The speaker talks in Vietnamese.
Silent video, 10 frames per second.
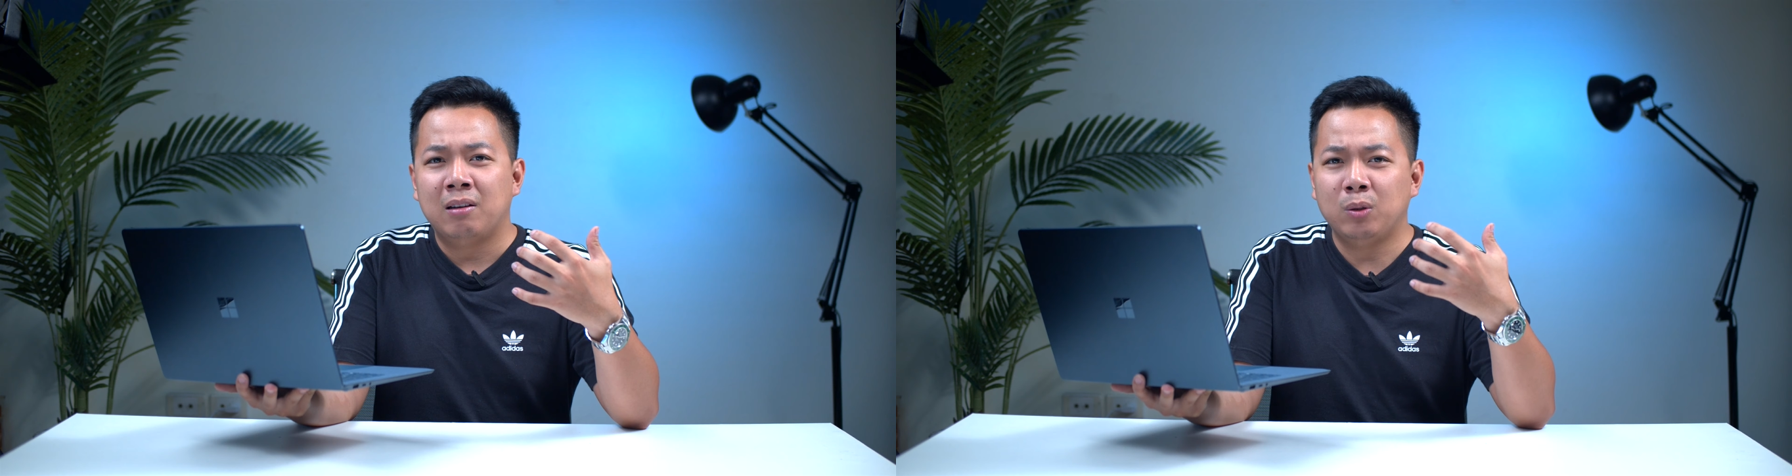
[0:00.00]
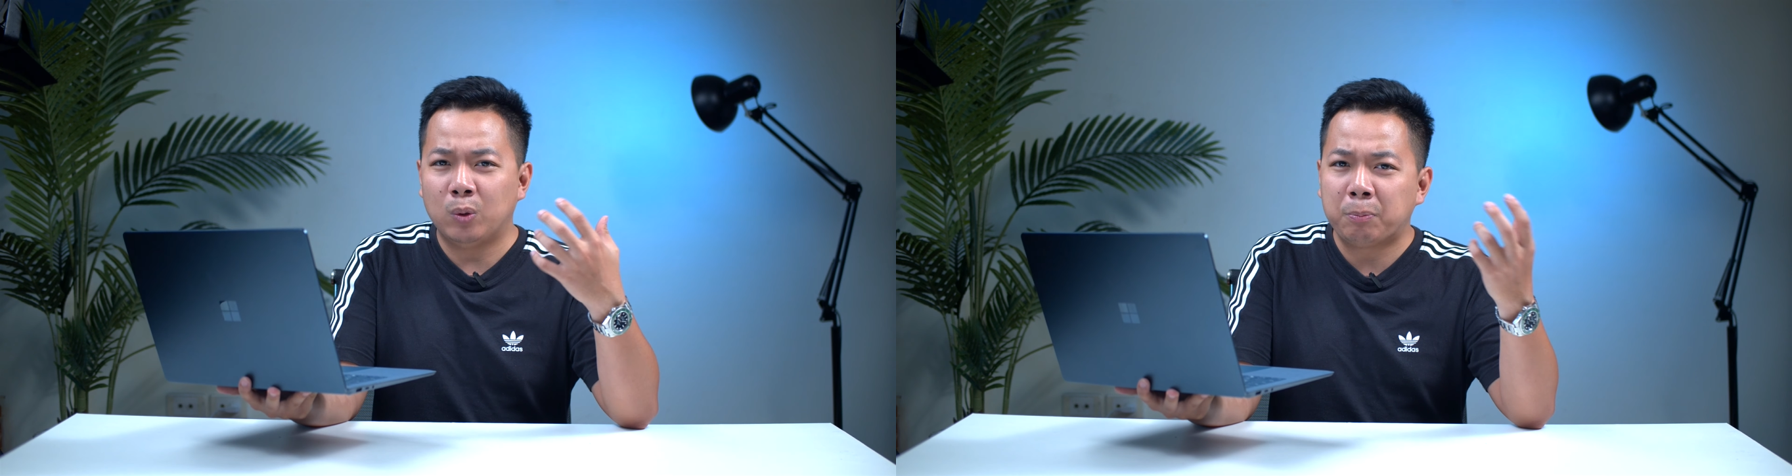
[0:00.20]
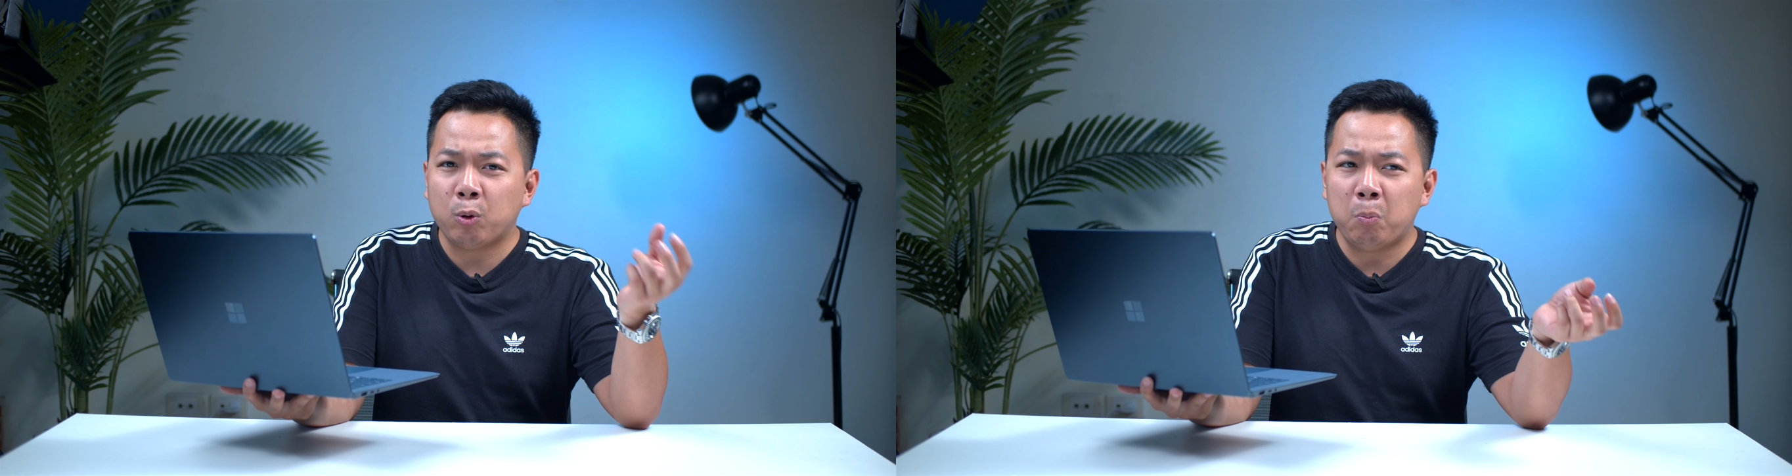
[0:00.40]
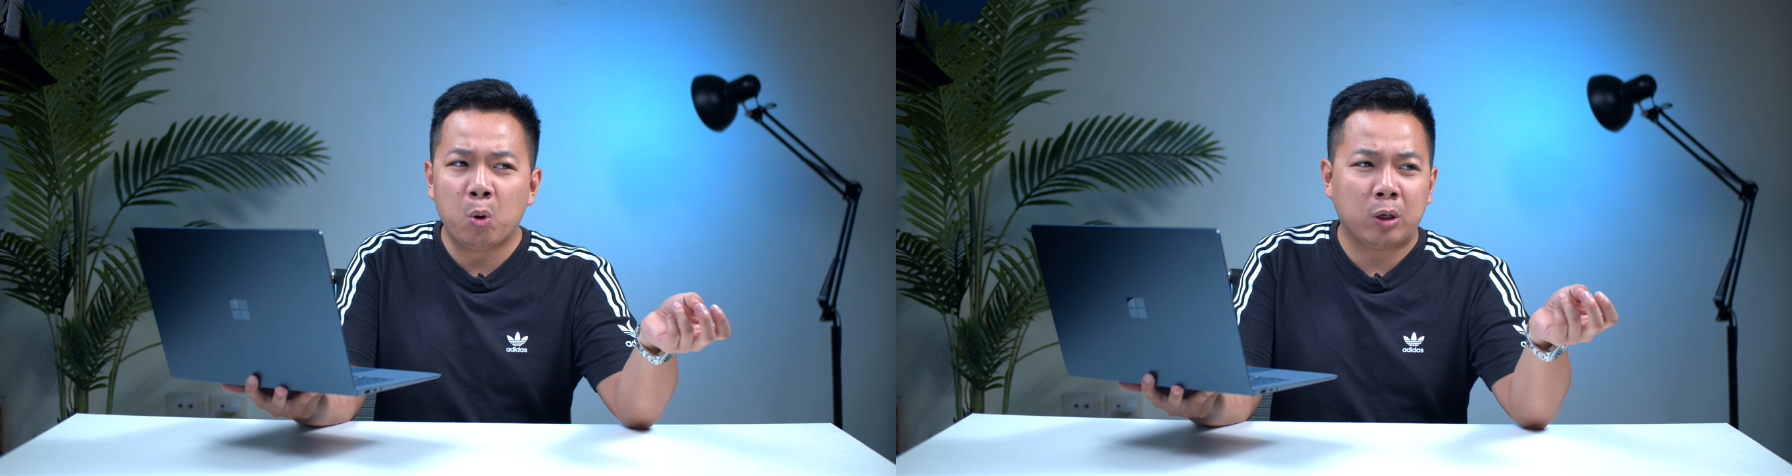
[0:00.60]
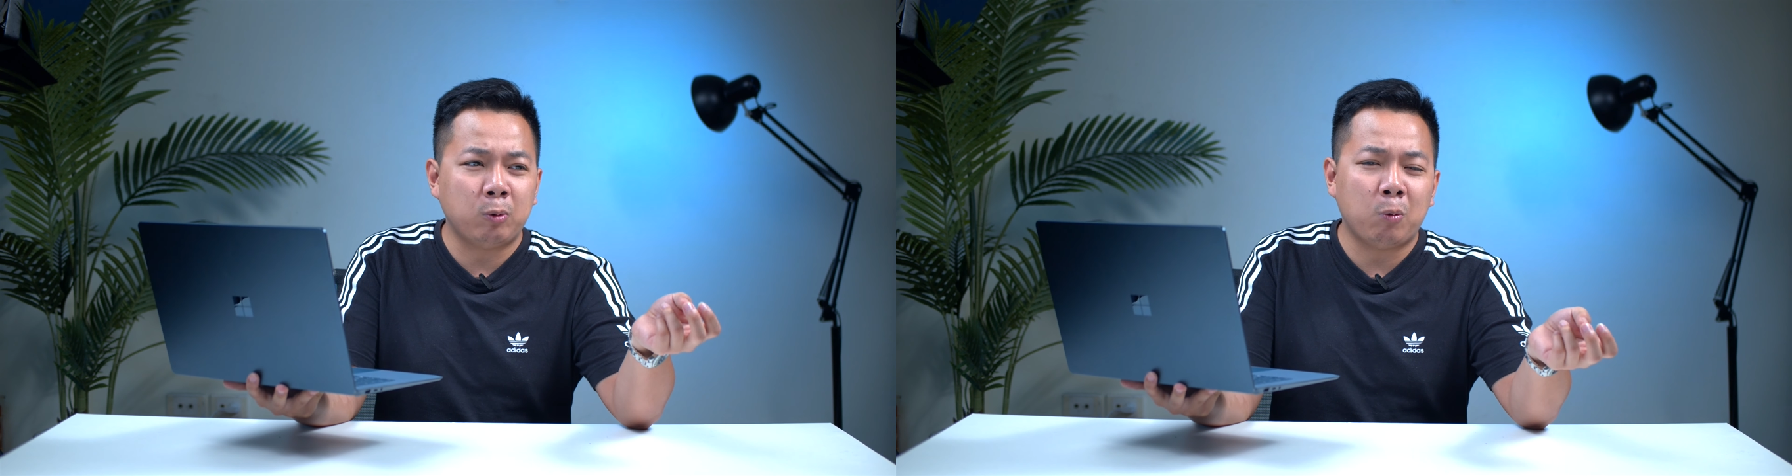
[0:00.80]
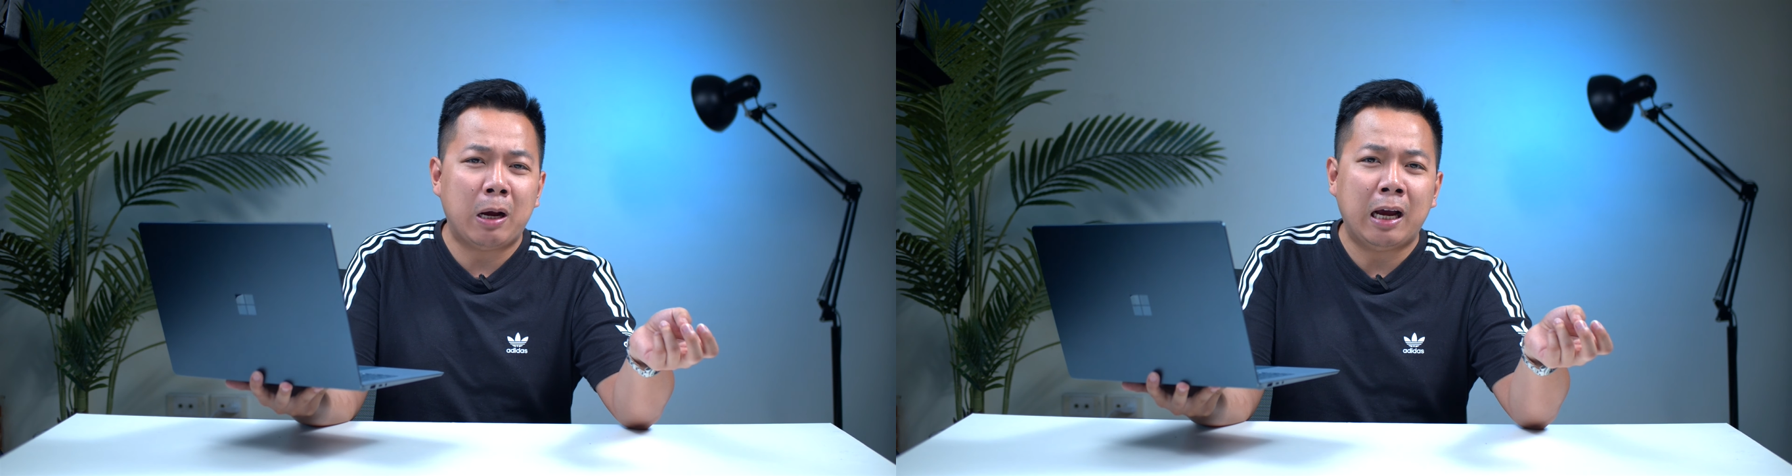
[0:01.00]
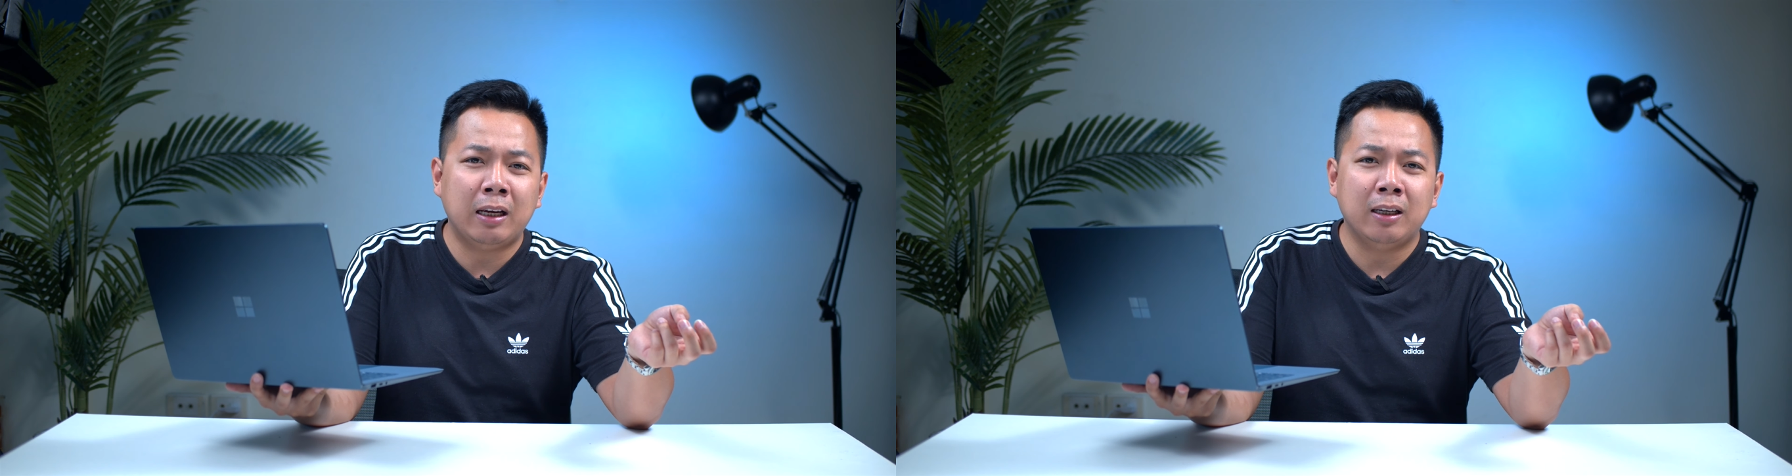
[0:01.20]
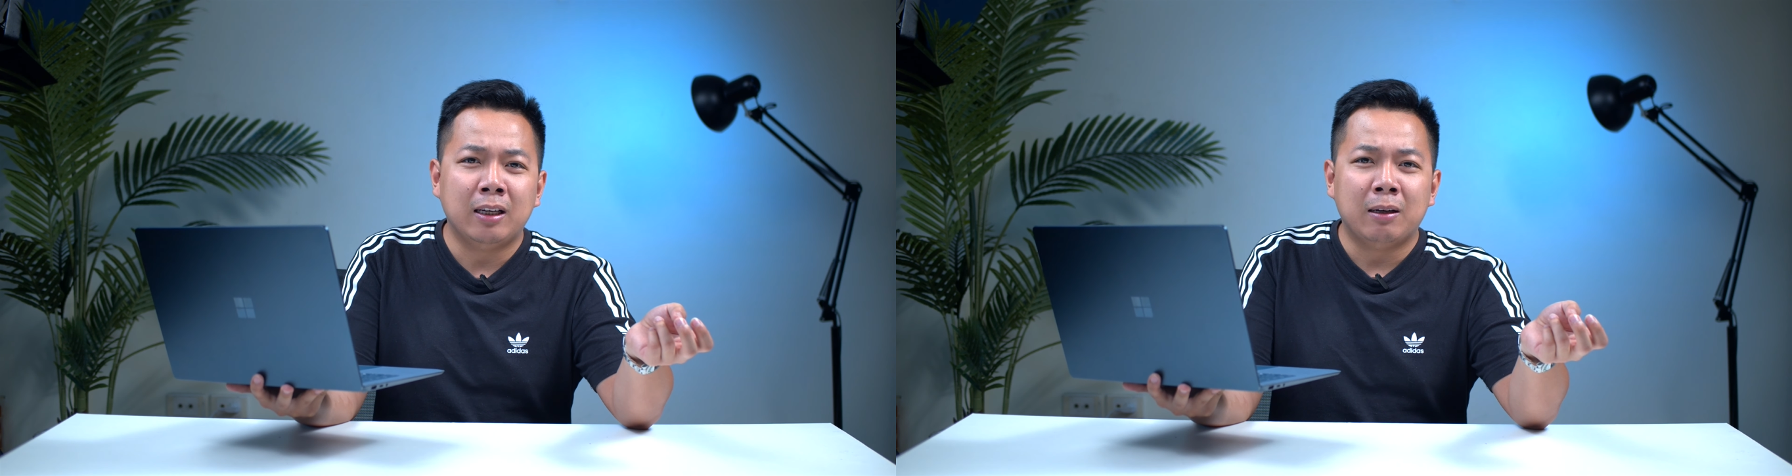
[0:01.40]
ví dụ laptop 1, laptop 2